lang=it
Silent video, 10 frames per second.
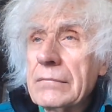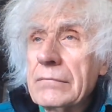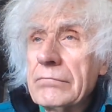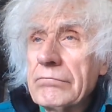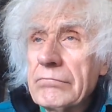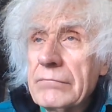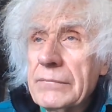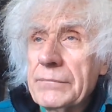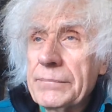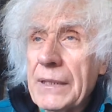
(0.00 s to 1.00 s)

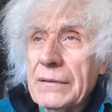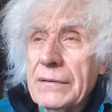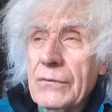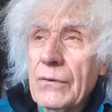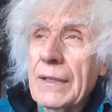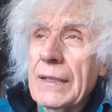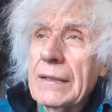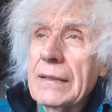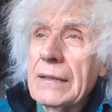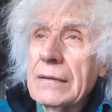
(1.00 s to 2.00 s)
in
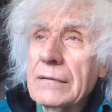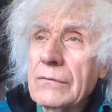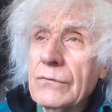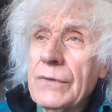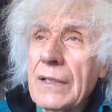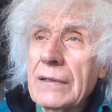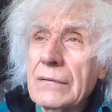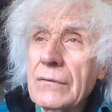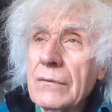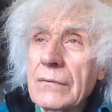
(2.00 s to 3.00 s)
particolare
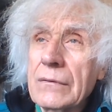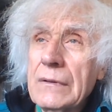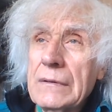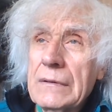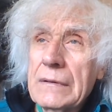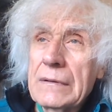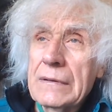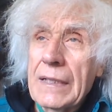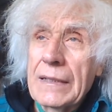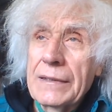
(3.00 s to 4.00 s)
studiando
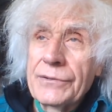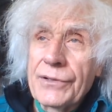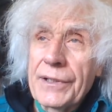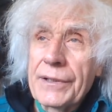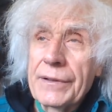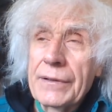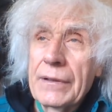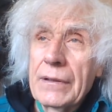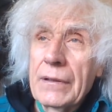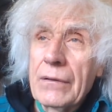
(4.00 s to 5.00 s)
nei licei,